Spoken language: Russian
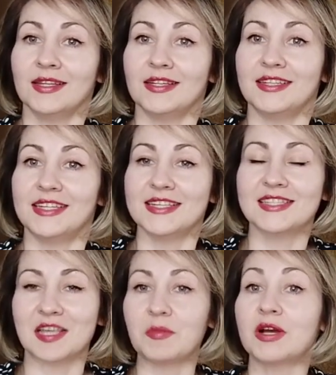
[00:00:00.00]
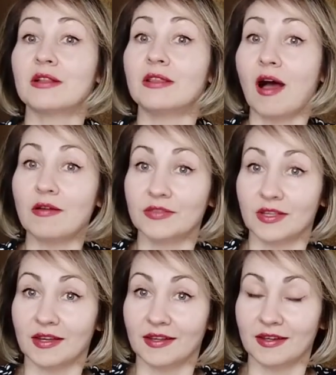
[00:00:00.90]
И есть самое
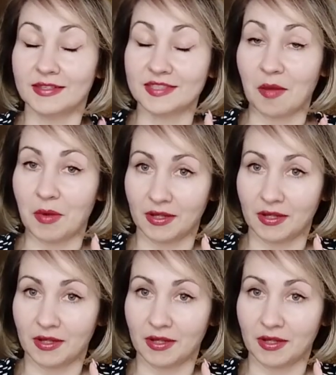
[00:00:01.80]
главное, самое